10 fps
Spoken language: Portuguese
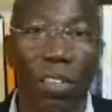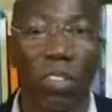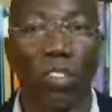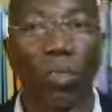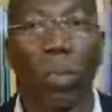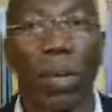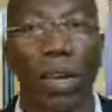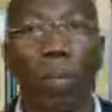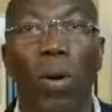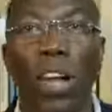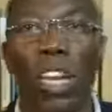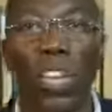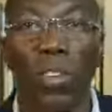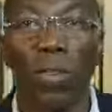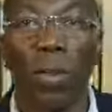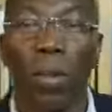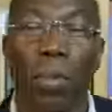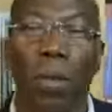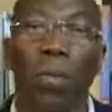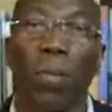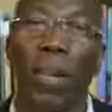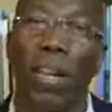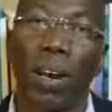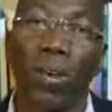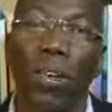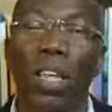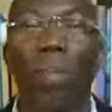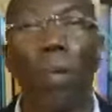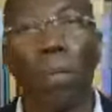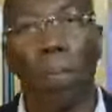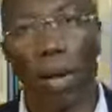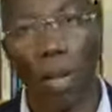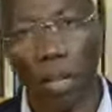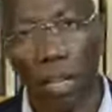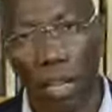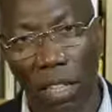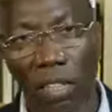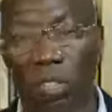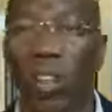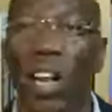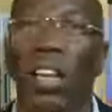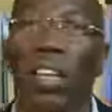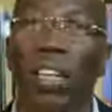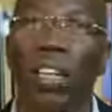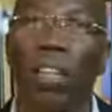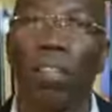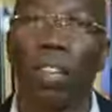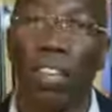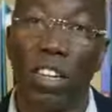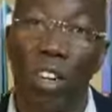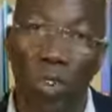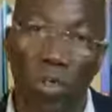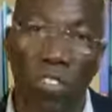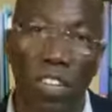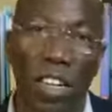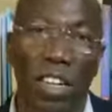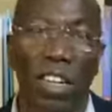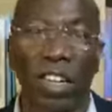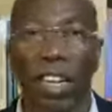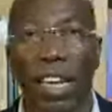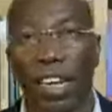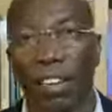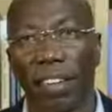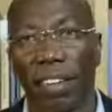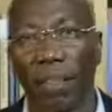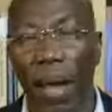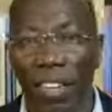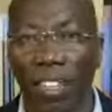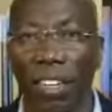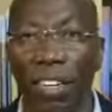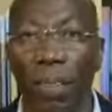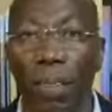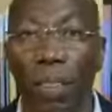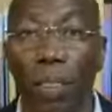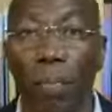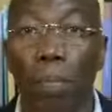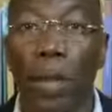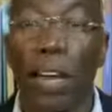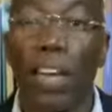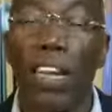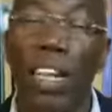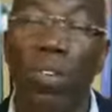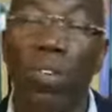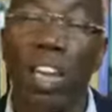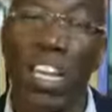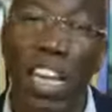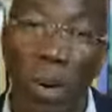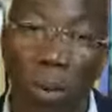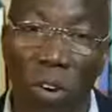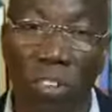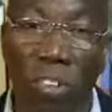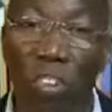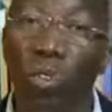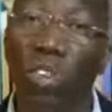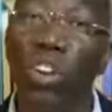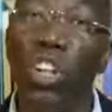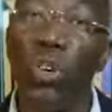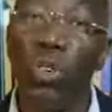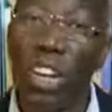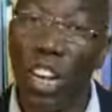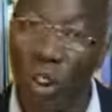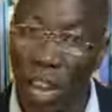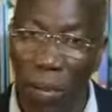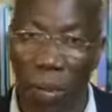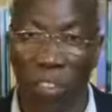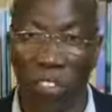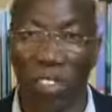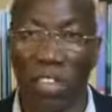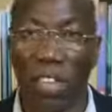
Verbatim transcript: tá para mandar um bocadinho, para não poder mandar, e bom para alguém se ajudar fazer denúncia dessa página para nenhum de nós irmãos, um, nenhum de nós irmãos,